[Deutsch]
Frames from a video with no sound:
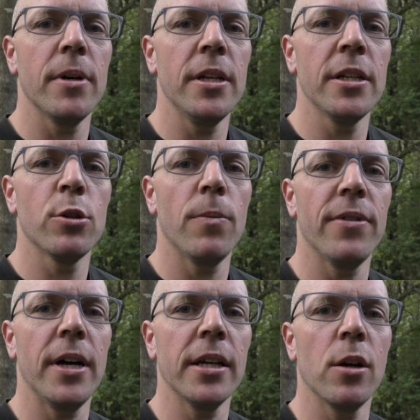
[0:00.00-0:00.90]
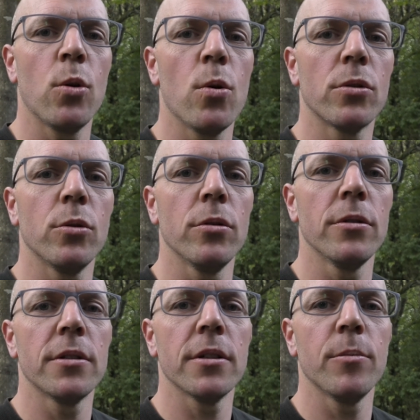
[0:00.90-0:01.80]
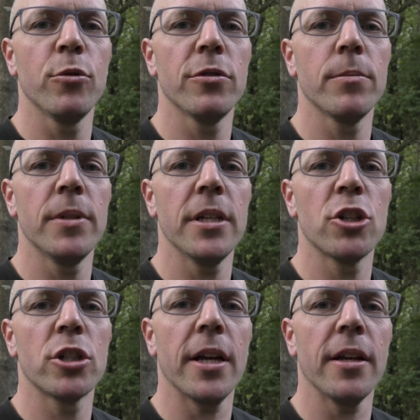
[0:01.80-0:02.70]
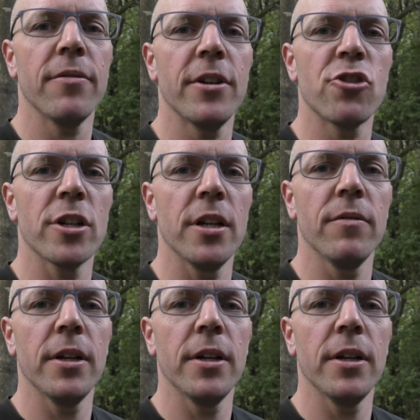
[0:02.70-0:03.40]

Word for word: mal in den Topf reingeguckt und äh, musste mit Erschrecken feststellen,